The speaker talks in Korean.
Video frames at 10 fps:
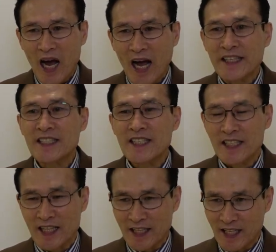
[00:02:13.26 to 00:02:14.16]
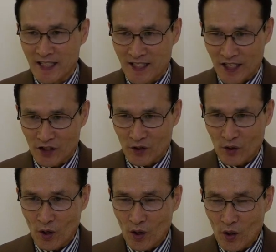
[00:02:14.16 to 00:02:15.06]
안정이 된다는
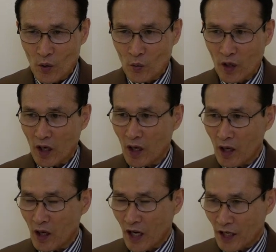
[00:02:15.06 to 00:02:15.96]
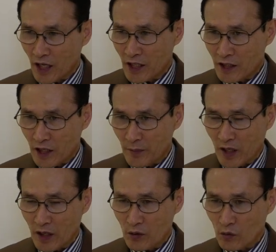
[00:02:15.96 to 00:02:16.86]
사실이요. 우리가 가난한
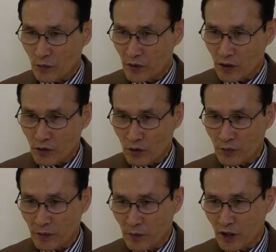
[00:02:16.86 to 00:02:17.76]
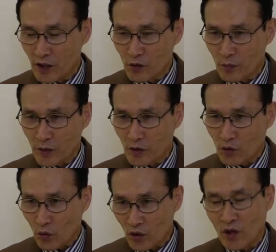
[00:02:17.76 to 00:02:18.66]
사람에게 조금씩 조금씩 먹이를
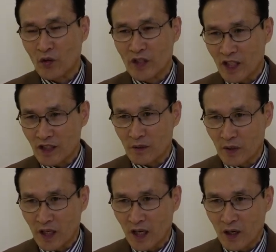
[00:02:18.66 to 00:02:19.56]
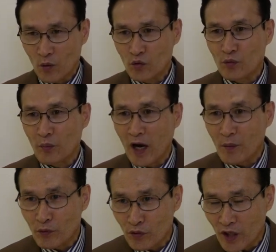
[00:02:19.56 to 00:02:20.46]
주면 좋다고 하지 않습니까? 우선
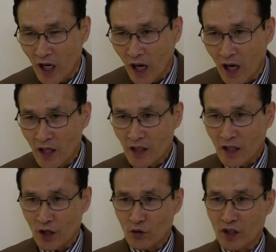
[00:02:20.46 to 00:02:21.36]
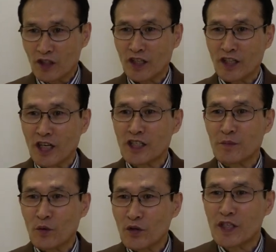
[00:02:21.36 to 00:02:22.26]
배가 부르니까 나중에 어떻게
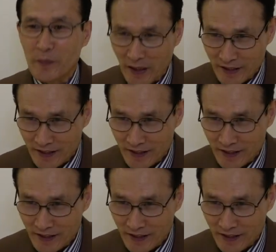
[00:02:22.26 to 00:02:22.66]
될지 모르지만